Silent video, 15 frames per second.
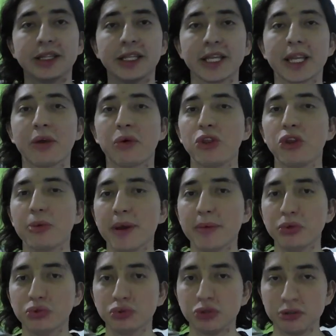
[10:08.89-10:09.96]
de que cuando
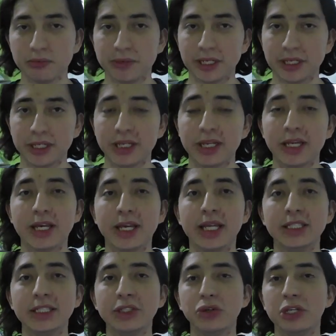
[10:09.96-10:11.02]
veamos un hombre,
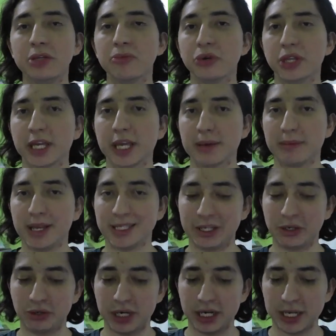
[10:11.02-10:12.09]
es sinónimo de que más
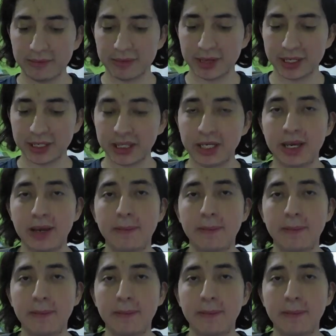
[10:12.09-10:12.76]
que un anime,